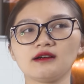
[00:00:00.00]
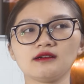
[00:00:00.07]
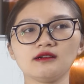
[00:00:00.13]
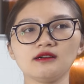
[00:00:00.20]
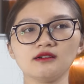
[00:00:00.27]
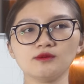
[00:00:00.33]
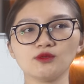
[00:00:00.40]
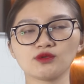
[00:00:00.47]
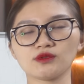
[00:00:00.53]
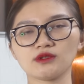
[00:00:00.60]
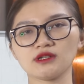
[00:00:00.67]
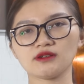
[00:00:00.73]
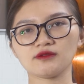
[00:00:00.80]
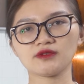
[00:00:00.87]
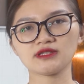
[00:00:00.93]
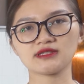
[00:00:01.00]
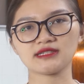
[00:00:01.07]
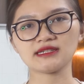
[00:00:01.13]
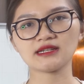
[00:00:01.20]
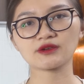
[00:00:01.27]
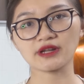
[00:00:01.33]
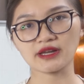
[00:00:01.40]
uh, ở một uh, vị
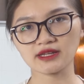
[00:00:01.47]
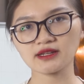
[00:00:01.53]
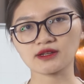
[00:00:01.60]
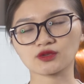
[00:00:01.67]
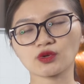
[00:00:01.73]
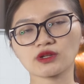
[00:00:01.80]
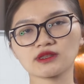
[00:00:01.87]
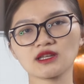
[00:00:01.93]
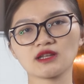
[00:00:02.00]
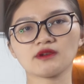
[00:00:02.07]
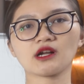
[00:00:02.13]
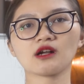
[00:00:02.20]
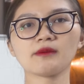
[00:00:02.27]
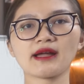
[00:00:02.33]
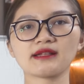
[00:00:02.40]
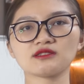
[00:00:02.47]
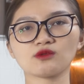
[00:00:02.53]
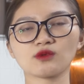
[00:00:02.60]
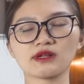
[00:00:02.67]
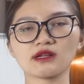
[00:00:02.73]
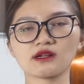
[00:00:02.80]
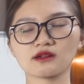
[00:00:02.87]
trí nào đấy để thuận tiện với các bạn
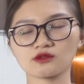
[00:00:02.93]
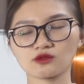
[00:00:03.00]
trong quá